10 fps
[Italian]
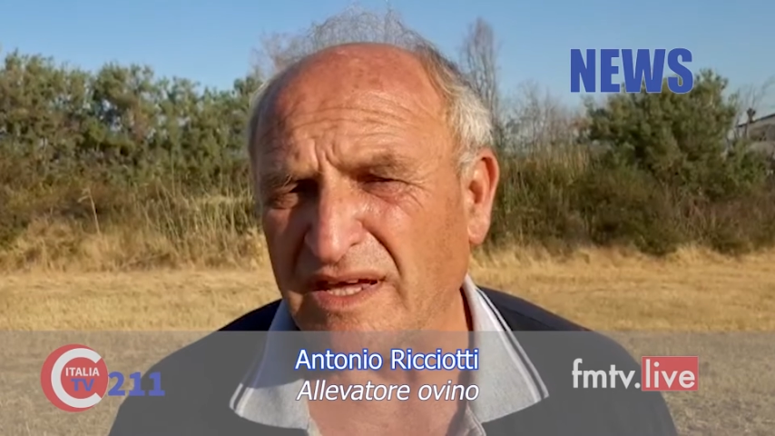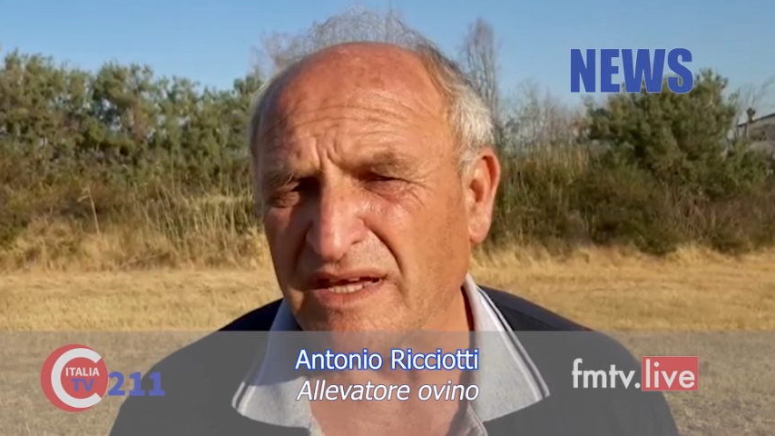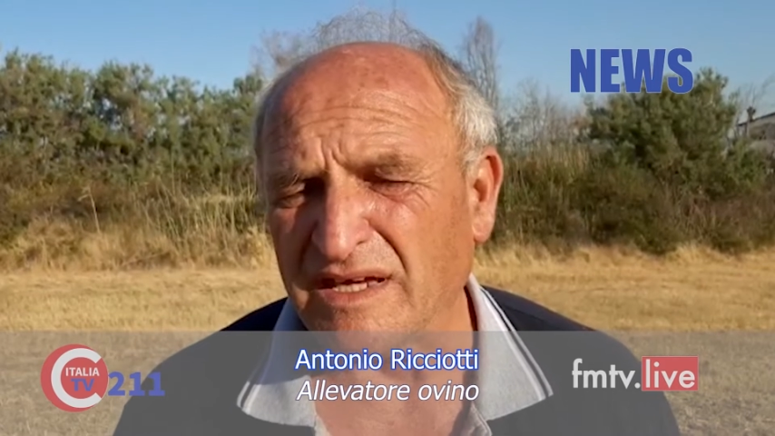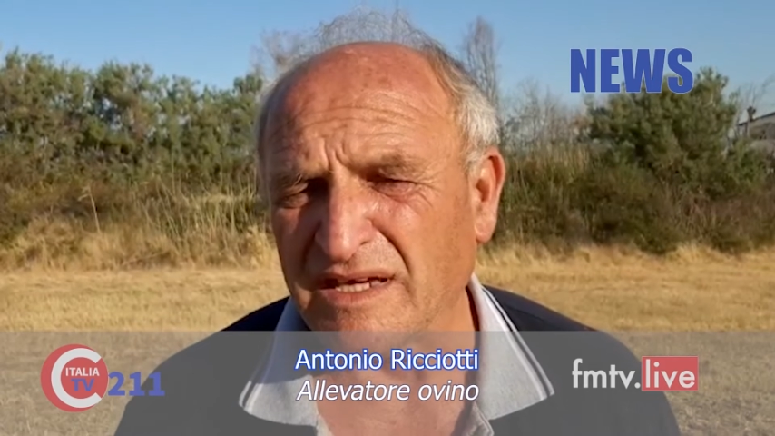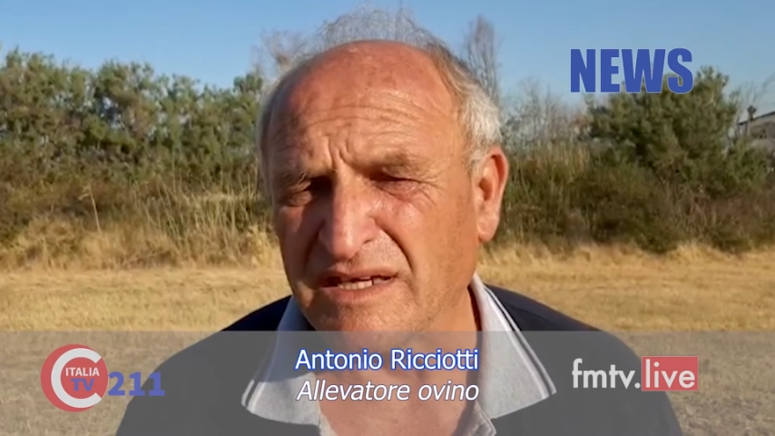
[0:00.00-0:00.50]

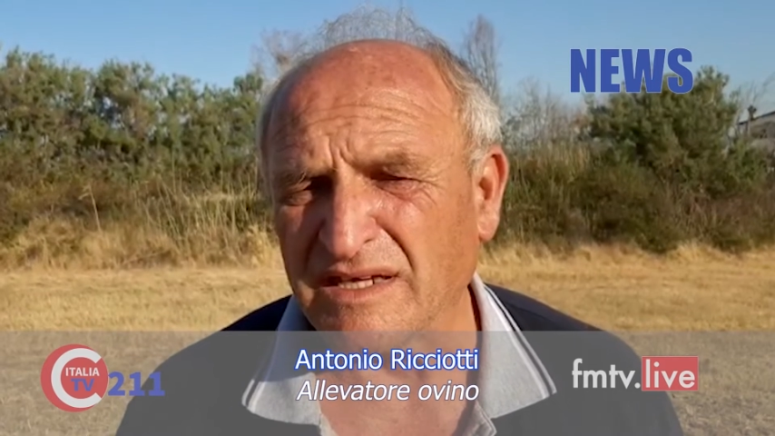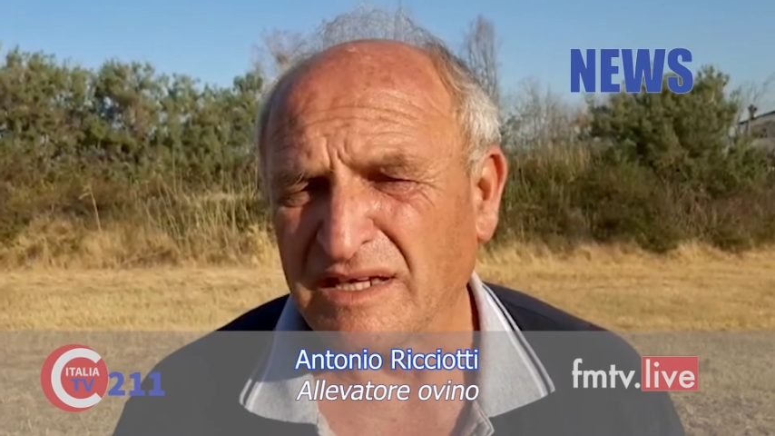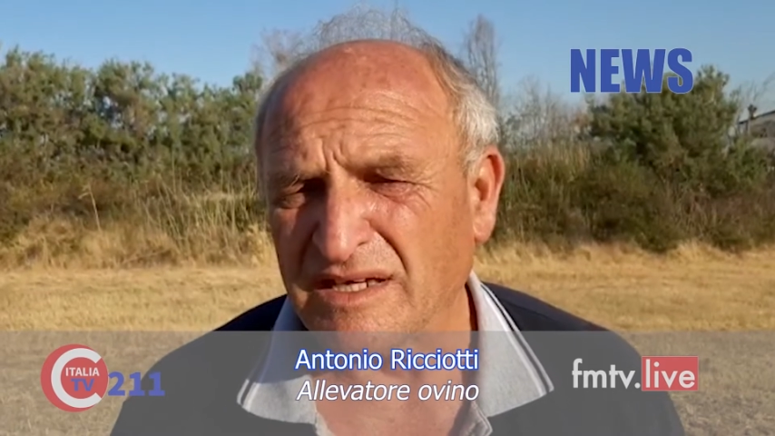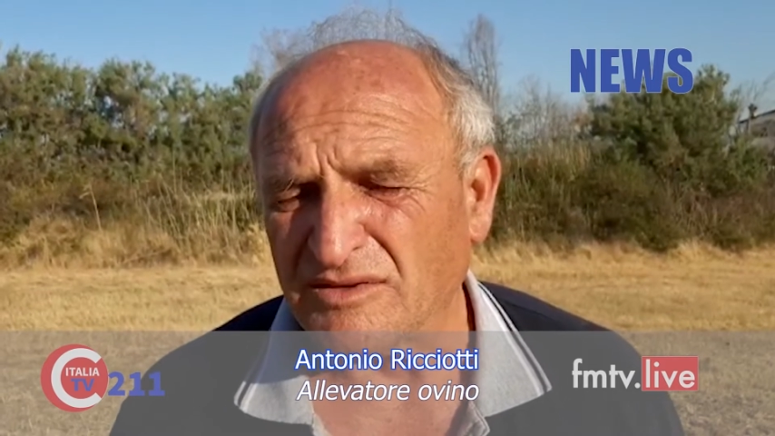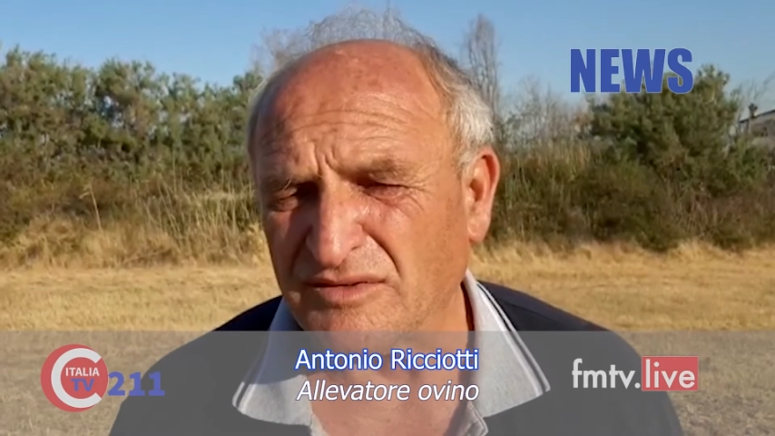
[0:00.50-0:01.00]
eh,
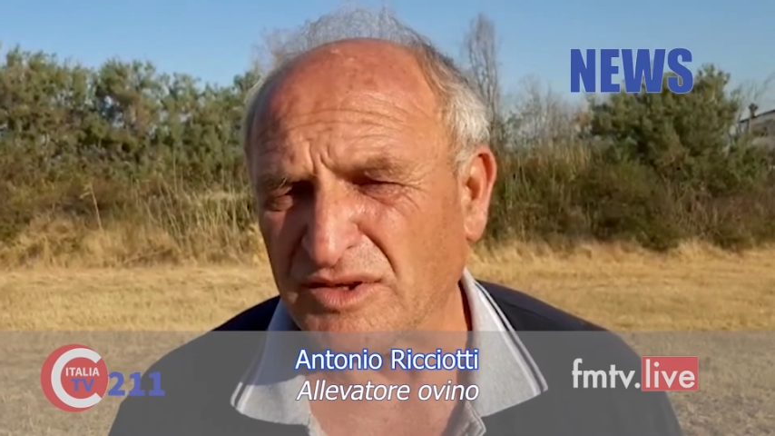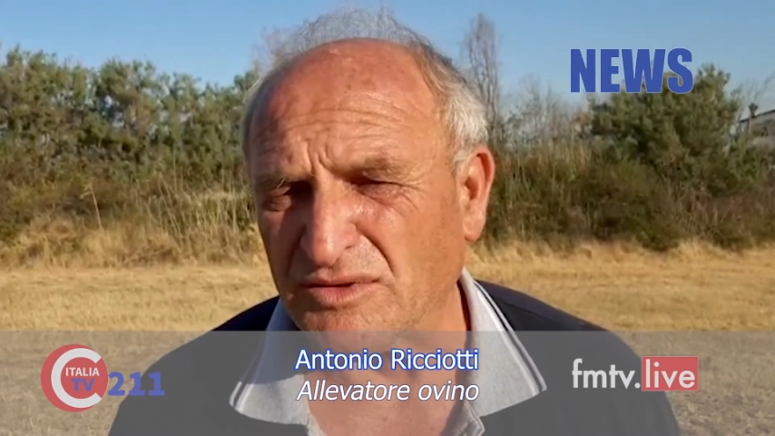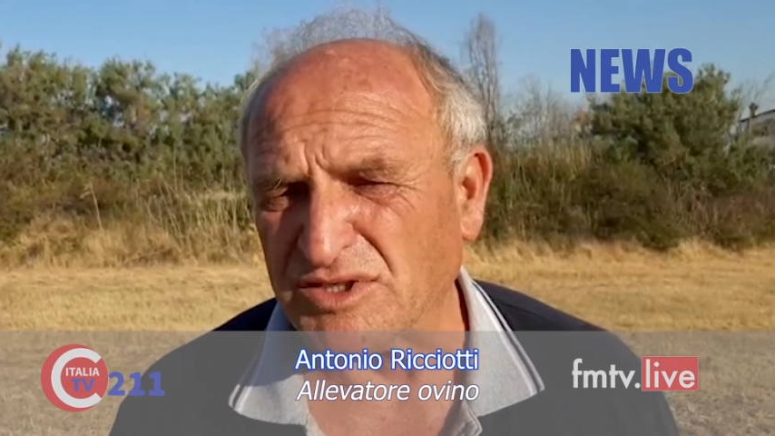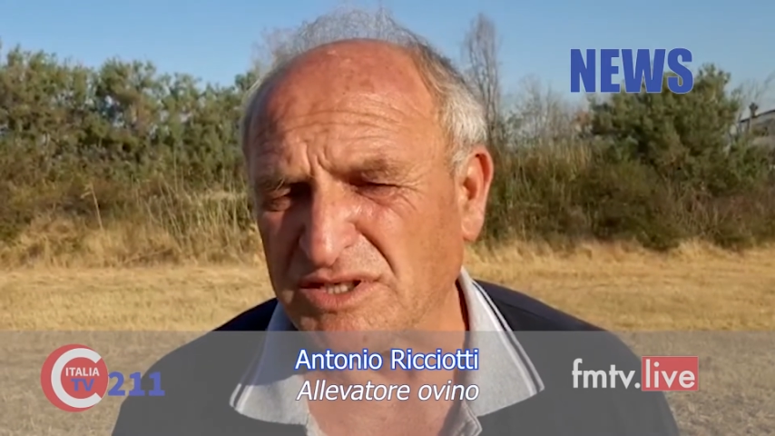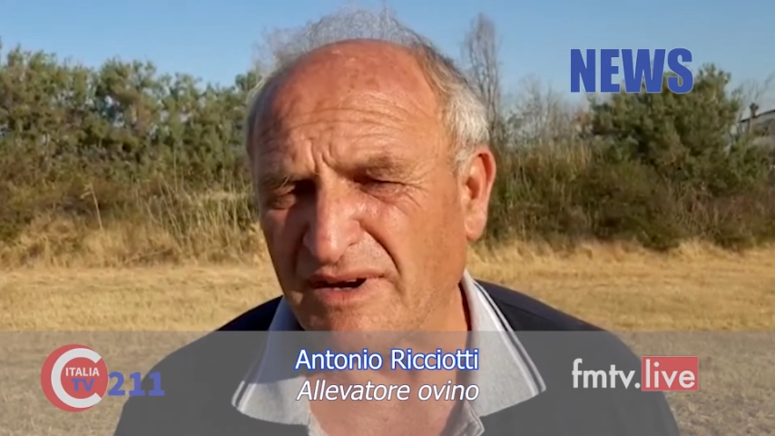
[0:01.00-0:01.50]
non si
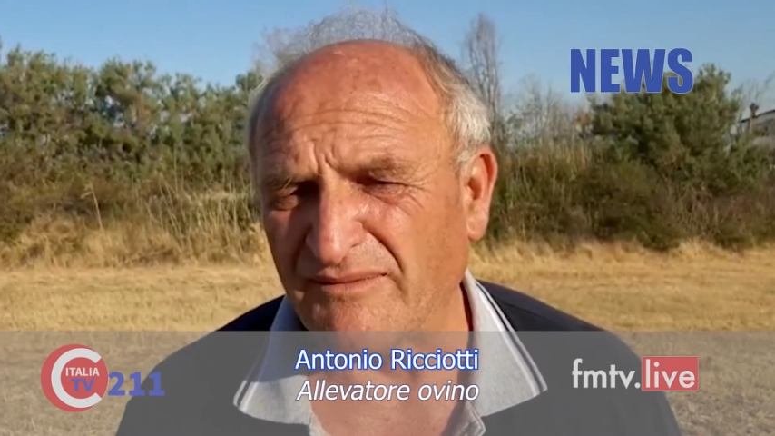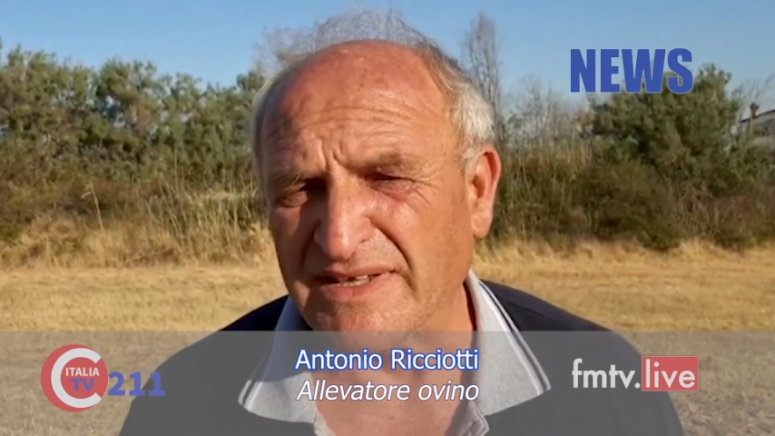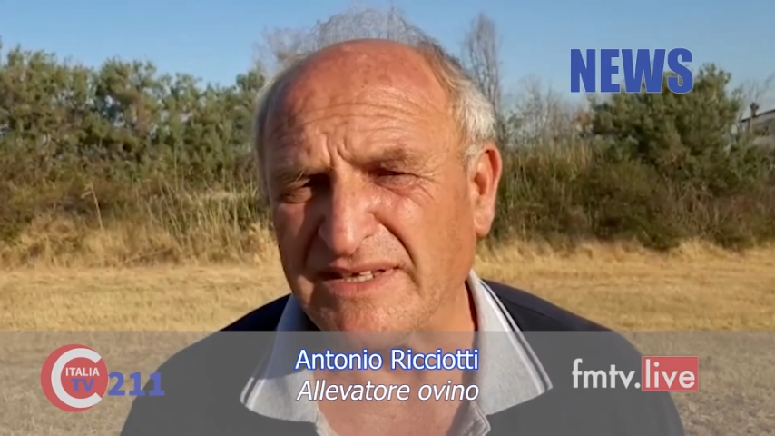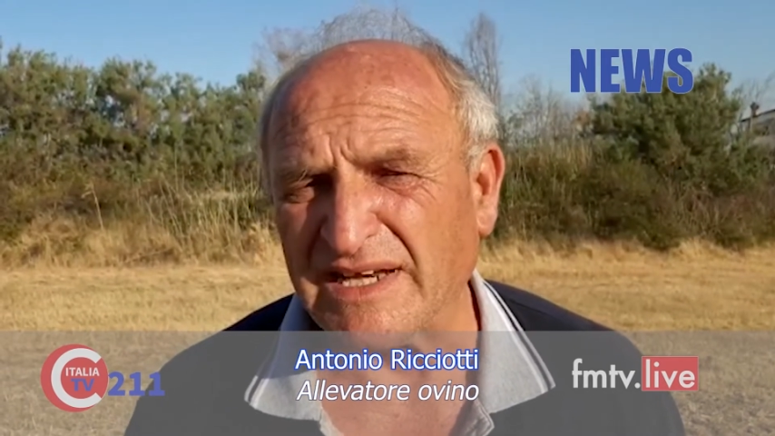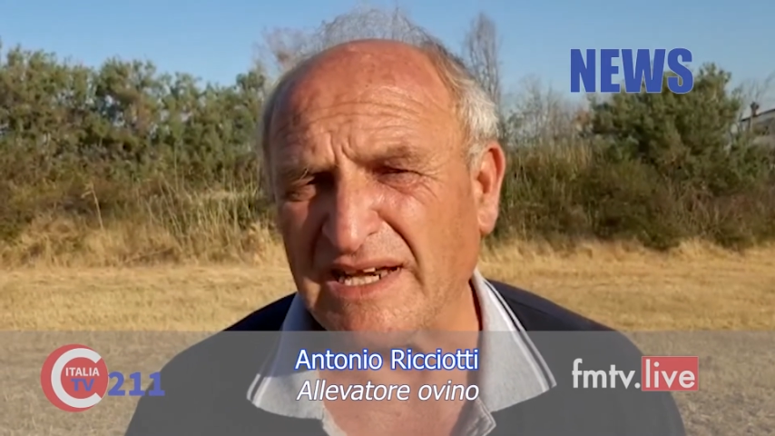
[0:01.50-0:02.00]
riusciva a vendere